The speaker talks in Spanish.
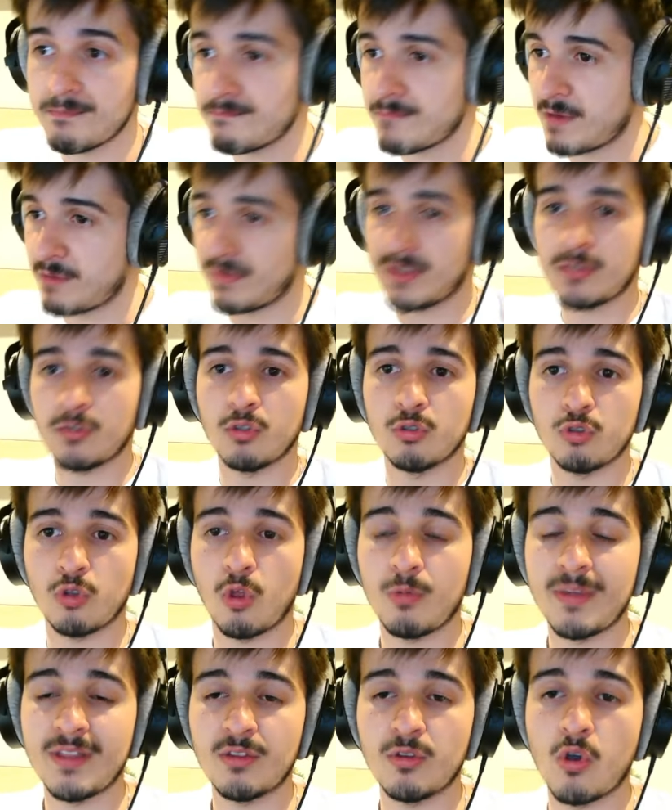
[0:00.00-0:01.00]
Perfecto,
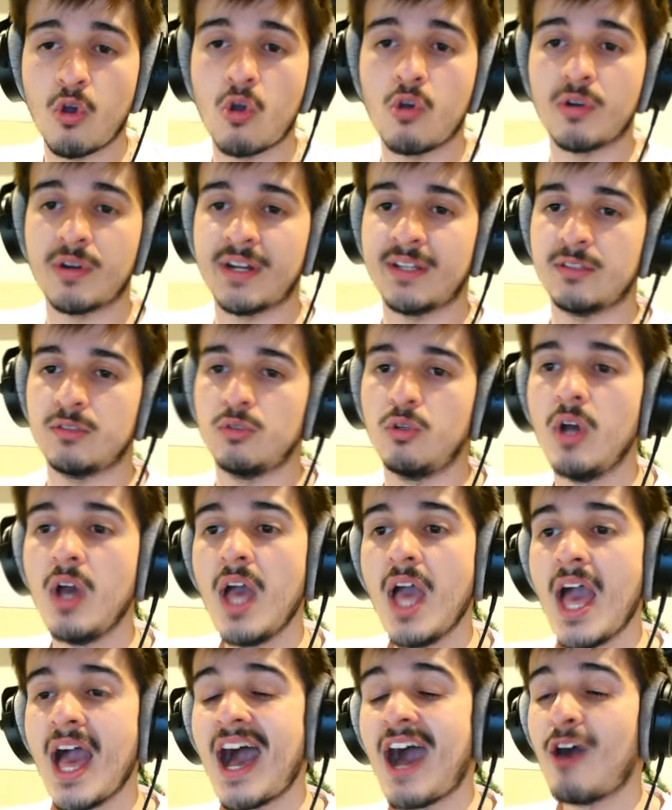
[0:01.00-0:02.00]
todo bien, todo correcto.
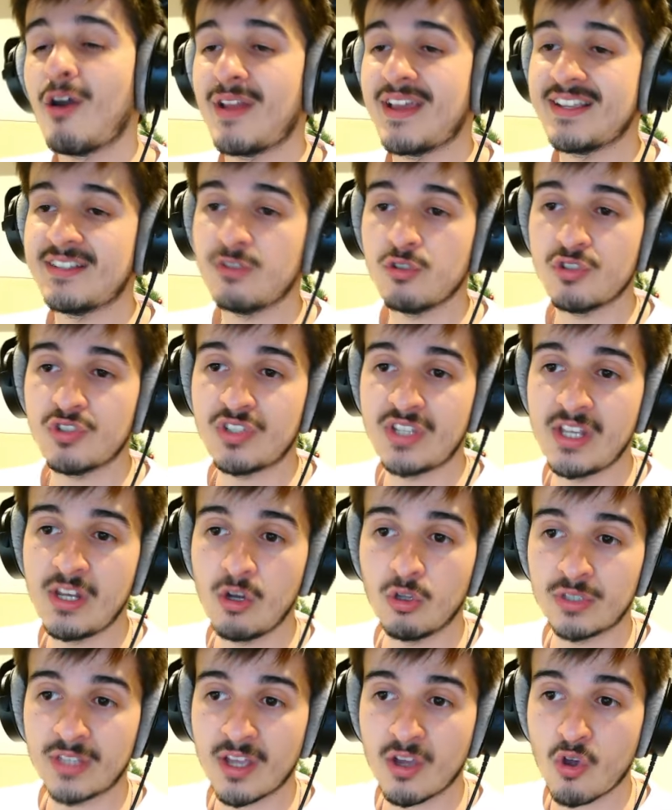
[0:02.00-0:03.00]
Ahora, esto sí
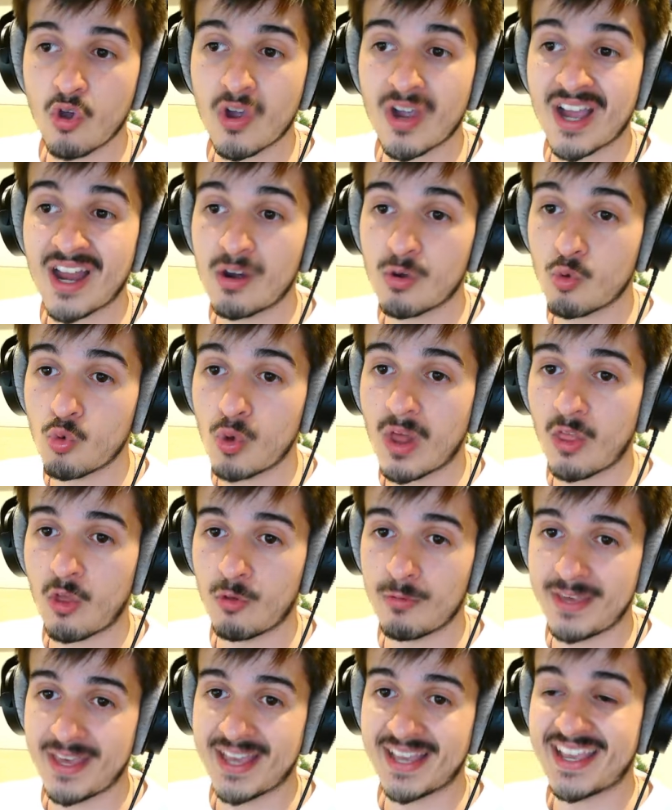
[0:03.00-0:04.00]
lo tengo calculado
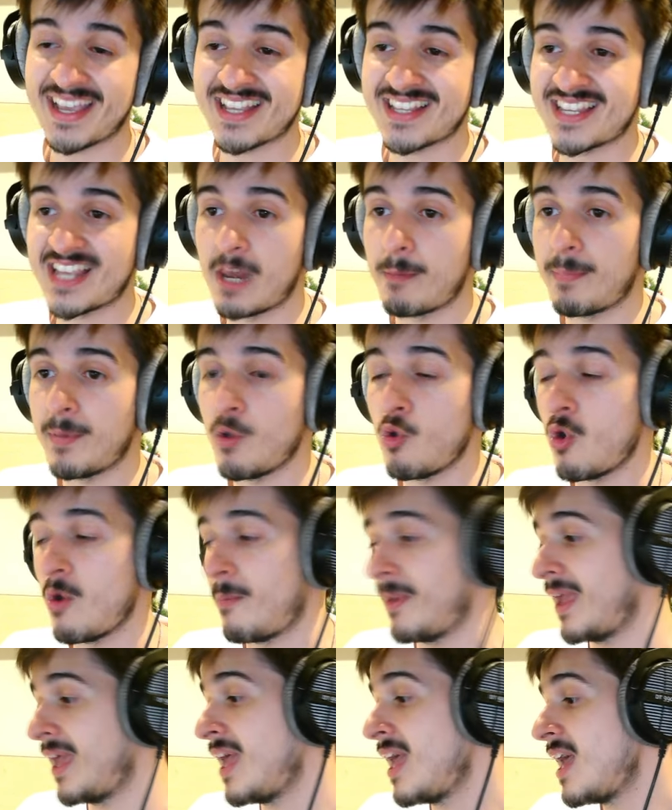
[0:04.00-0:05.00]
bien, que es el
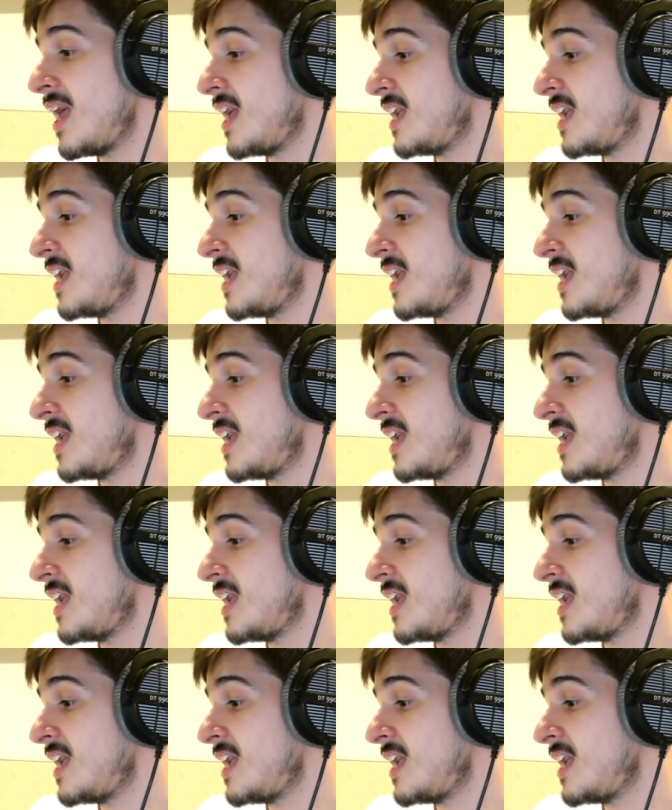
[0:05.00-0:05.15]
PvP.